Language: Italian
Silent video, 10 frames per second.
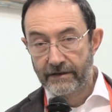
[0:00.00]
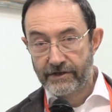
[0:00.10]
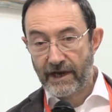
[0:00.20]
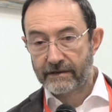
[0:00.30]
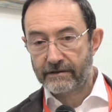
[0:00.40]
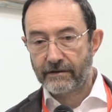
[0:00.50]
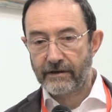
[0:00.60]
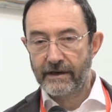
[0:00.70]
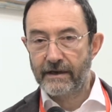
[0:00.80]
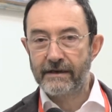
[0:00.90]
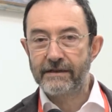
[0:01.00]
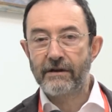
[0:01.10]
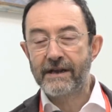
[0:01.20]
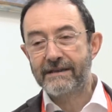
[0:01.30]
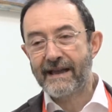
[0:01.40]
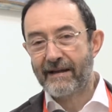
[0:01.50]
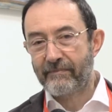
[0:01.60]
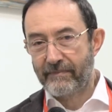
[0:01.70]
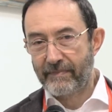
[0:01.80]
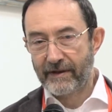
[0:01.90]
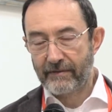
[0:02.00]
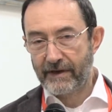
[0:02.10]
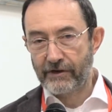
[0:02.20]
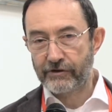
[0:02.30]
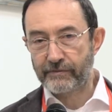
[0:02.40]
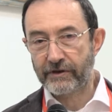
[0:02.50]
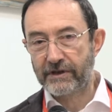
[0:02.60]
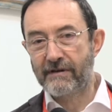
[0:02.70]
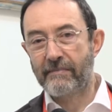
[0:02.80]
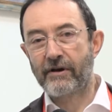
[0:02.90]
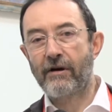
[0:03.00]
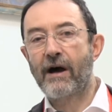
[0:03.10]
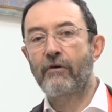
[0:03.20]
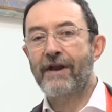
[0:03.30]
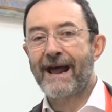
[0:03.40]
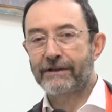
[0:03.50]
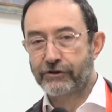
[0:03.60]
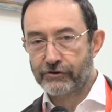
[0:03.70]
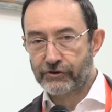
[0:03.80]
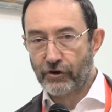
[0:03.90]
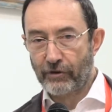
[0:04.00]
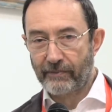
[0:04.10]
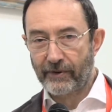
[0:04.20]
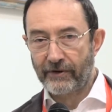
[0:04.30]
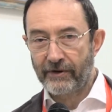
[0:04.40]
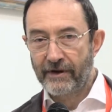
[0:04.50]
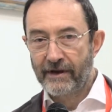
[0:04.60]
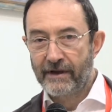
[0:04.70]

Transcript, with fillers: Certo, eh, l'idoneità per medico sportiva però ha un altro scopo,